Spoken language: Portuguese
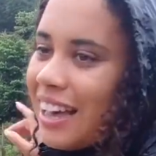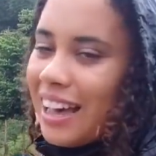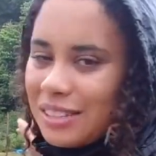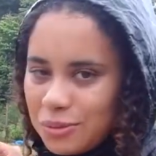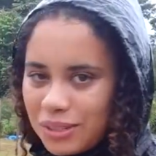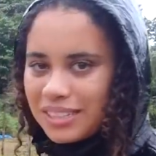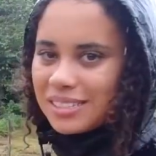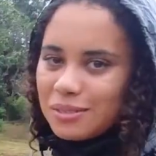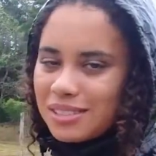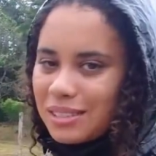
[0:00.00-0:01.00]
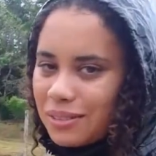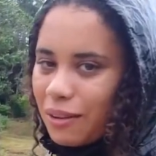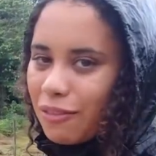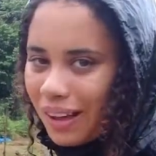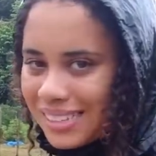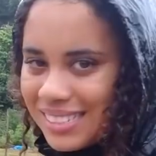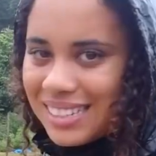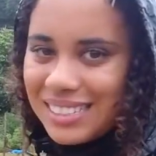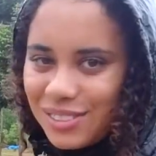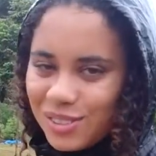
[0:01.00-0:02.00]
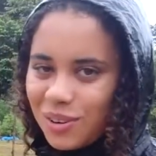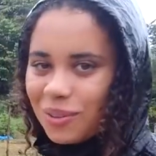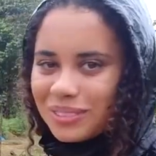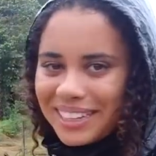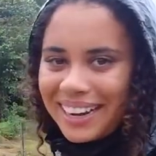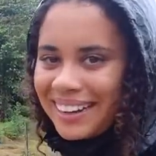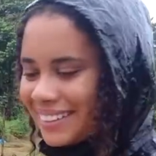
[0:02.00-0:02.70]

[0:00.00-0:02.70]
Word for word: as ruínas não estão tão fáceis assim de encontrar. Acho